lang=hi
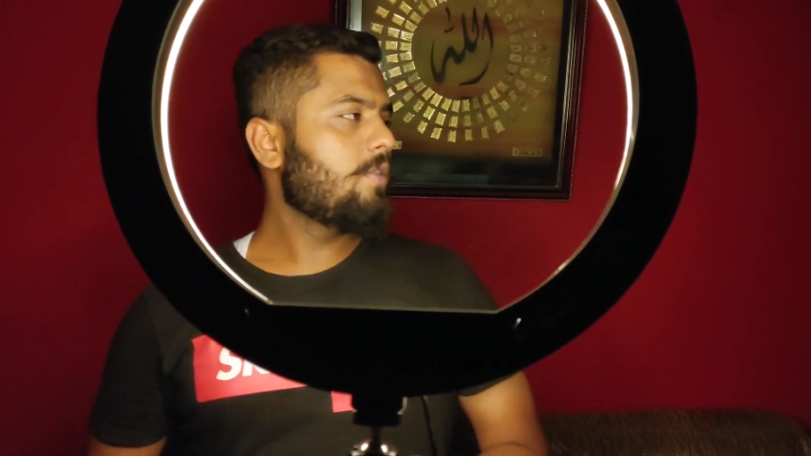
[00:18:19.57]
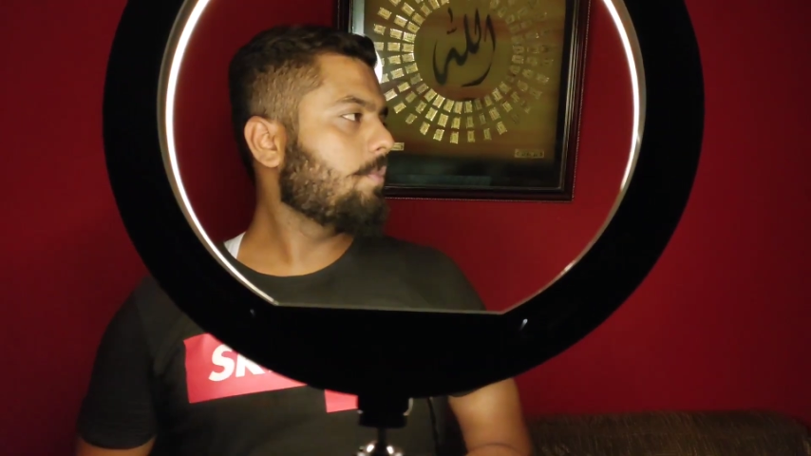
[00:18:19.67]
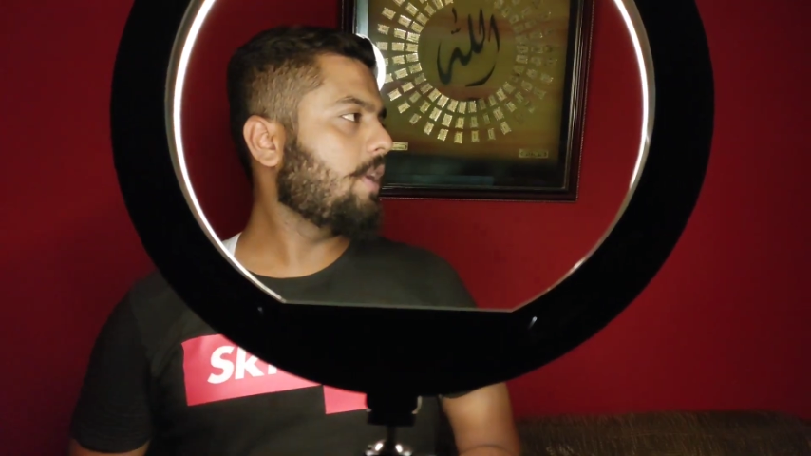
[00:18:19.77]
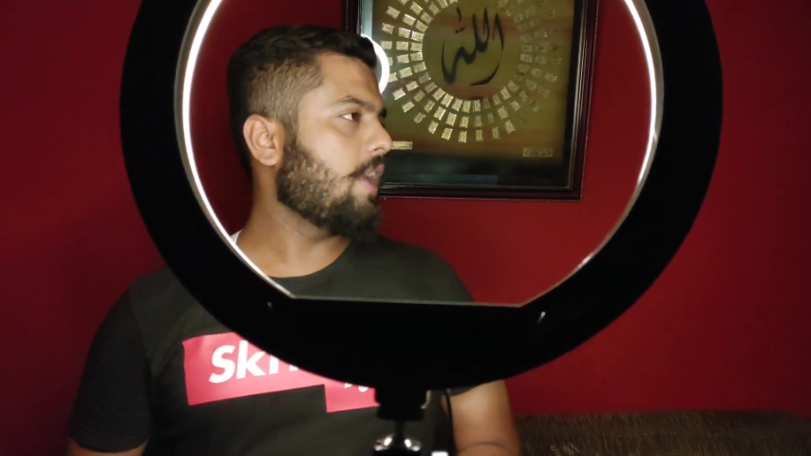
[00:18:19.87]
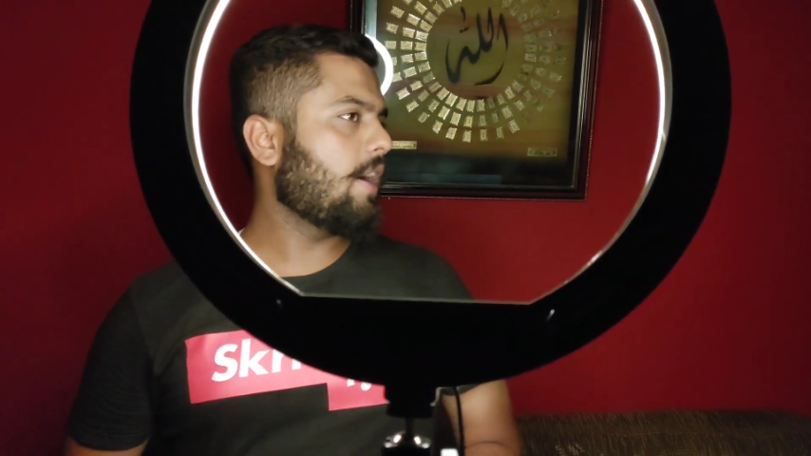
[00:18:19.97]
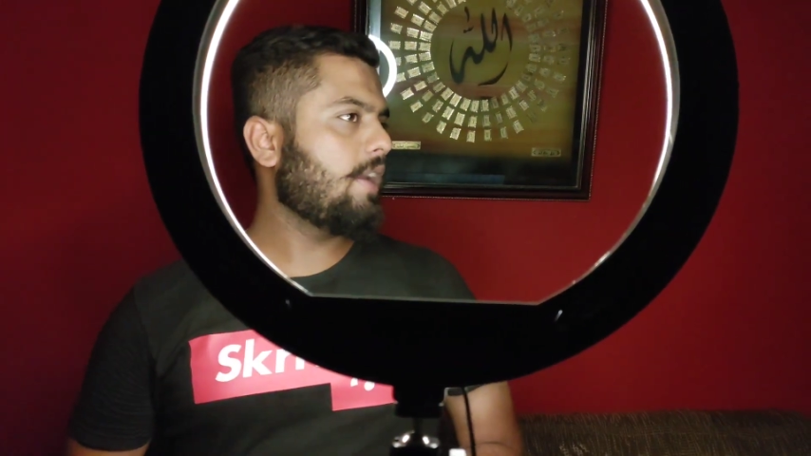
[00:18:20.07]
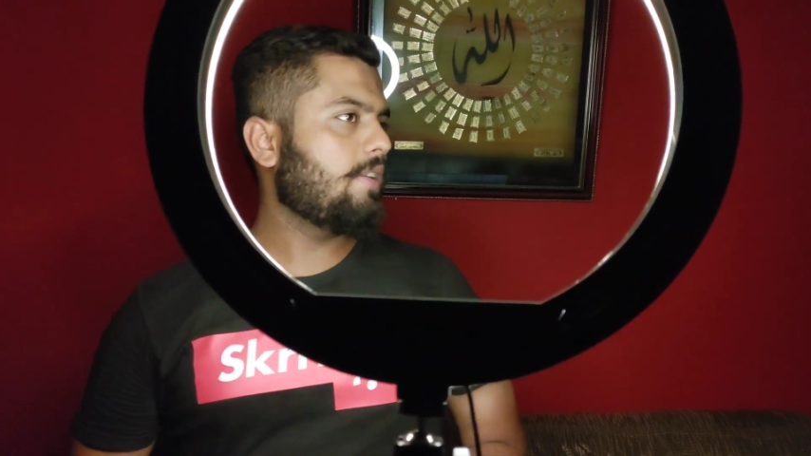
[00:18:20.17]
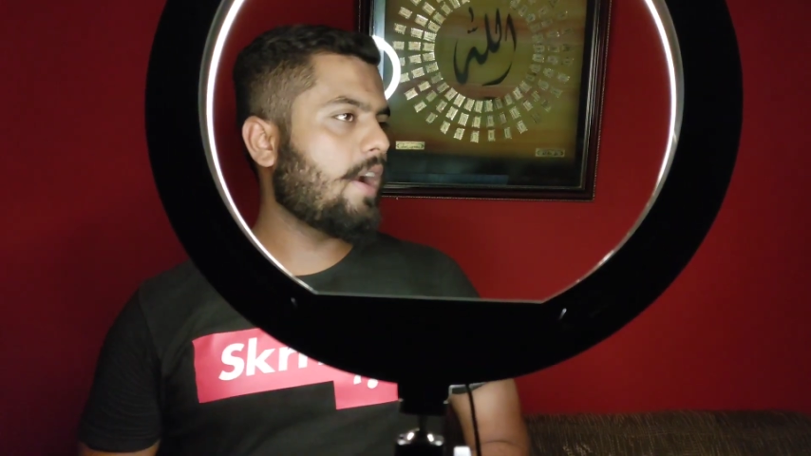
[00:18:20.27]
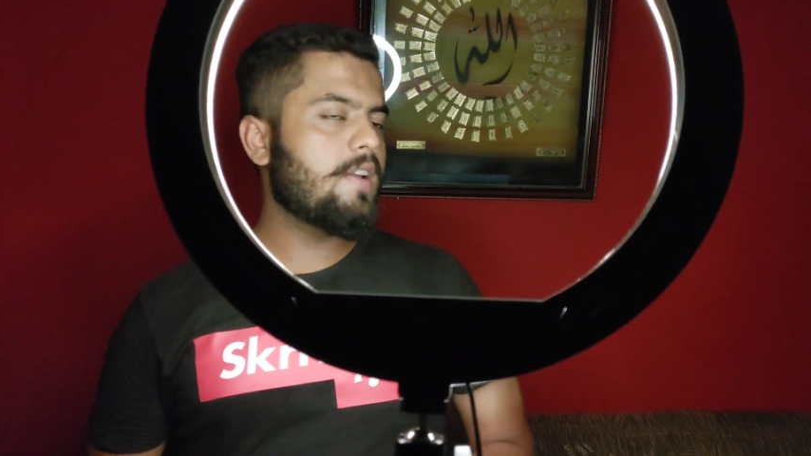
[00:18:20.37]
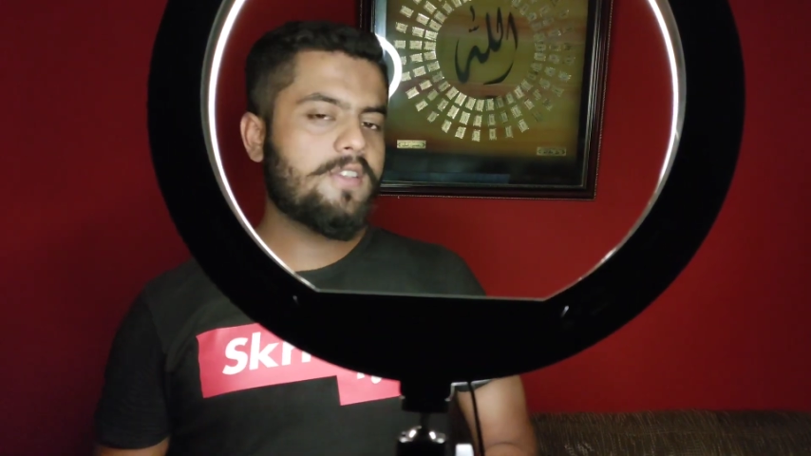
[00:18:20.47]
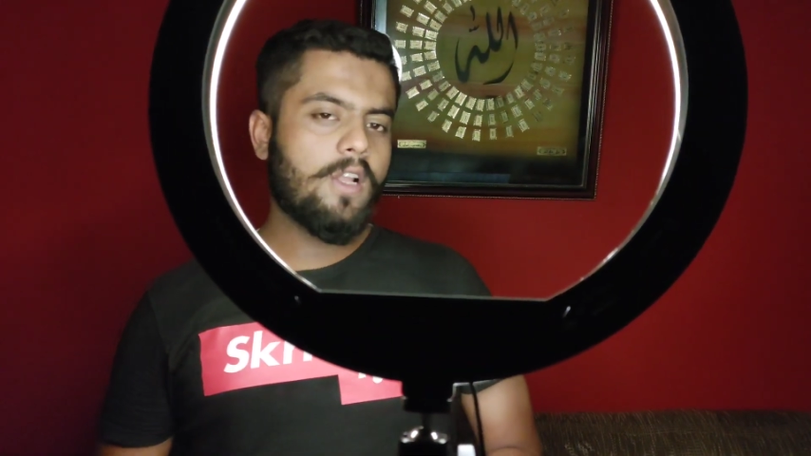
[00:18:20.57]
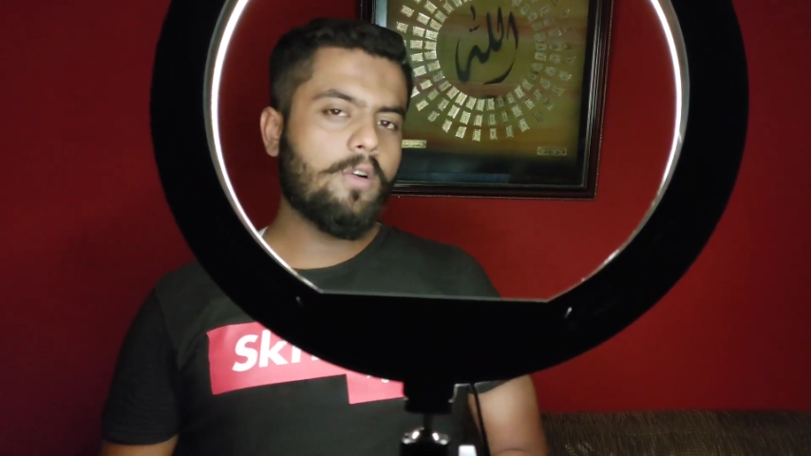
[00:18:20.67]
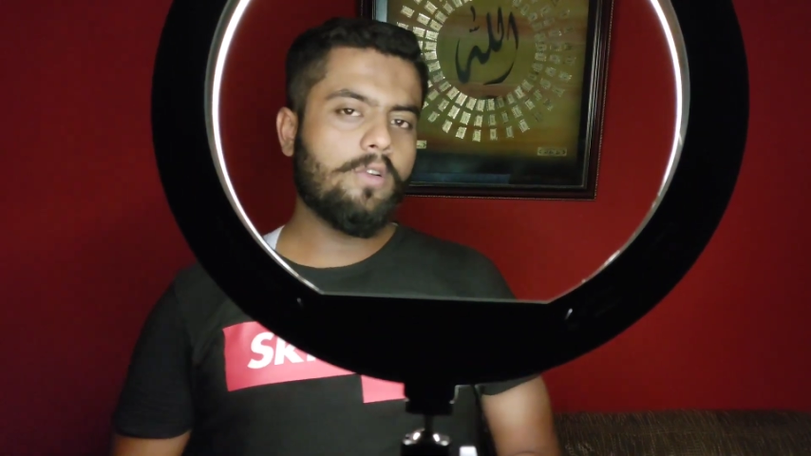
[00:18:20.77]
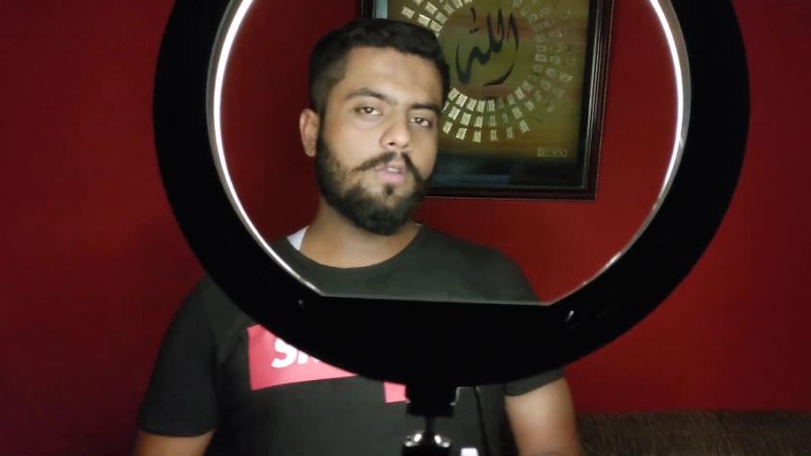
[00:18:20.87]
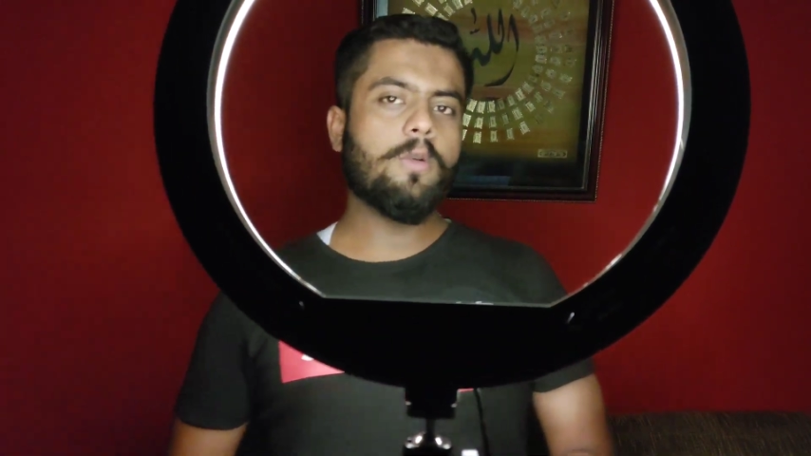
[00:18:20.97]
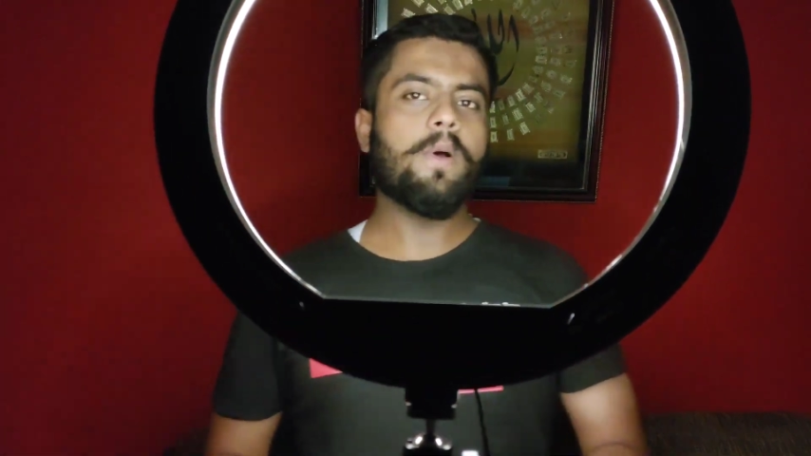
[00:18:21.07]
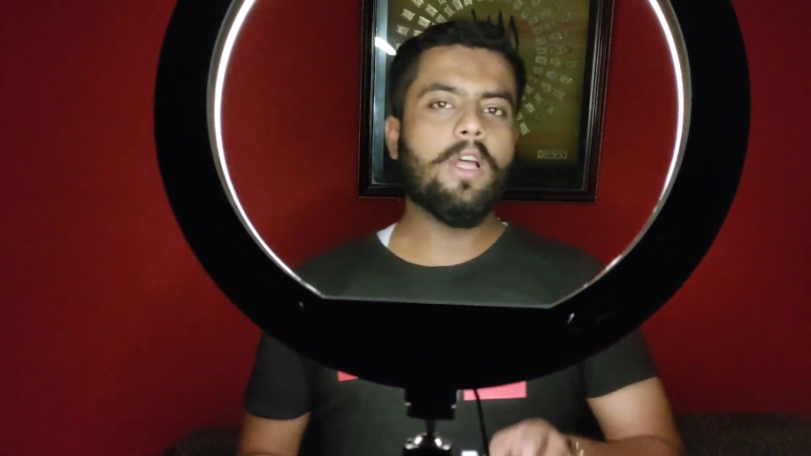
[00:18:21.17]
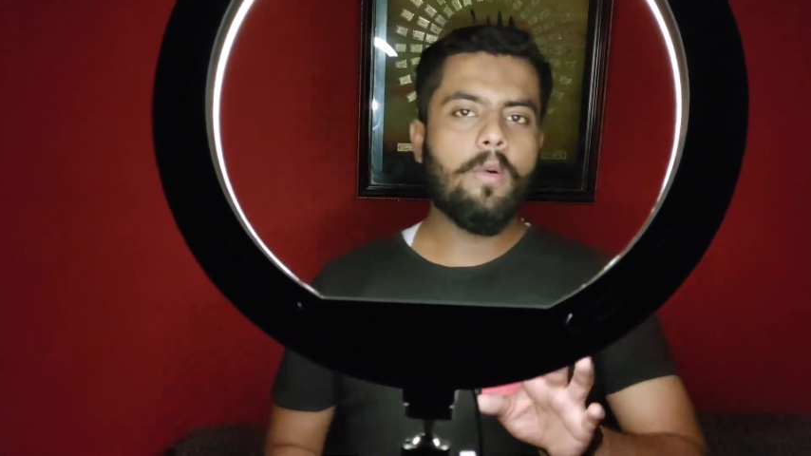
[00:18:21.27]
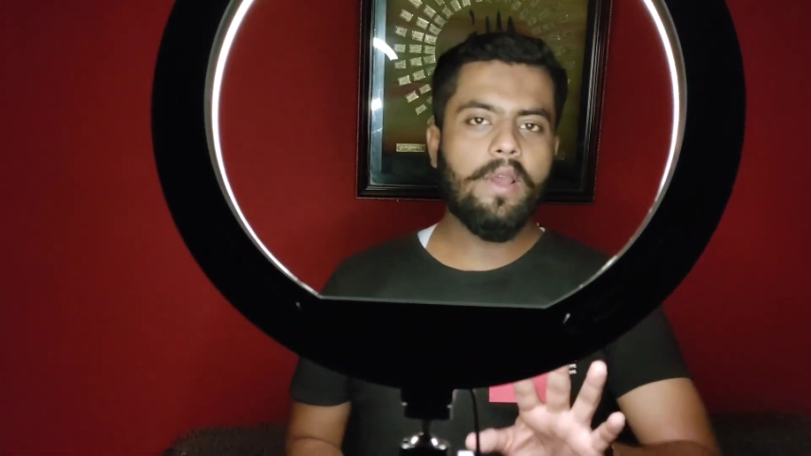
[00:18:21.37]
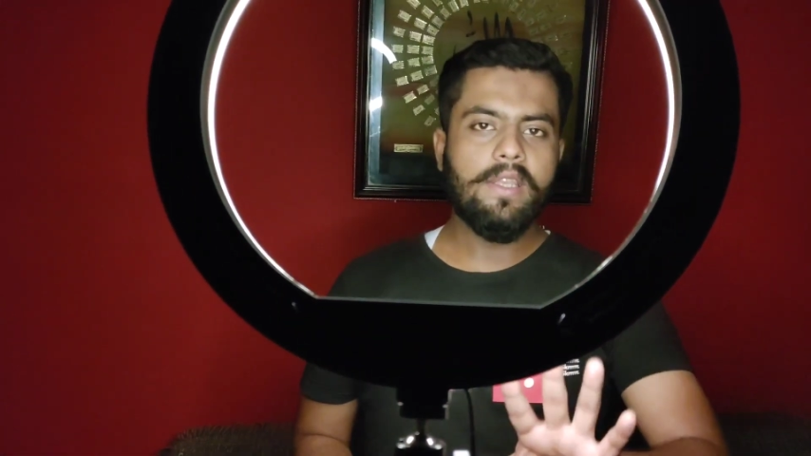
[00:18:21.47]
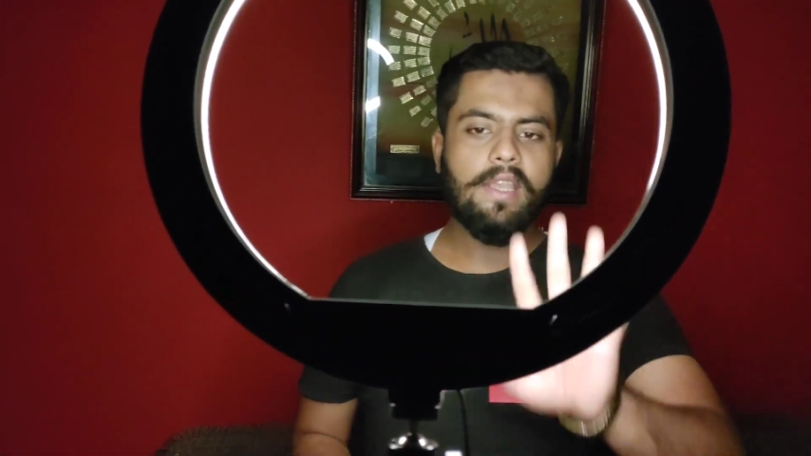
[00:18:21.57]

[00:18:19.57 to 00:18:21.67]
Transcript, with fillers: फिर आ गई डार्क येलो तो बताओ भाई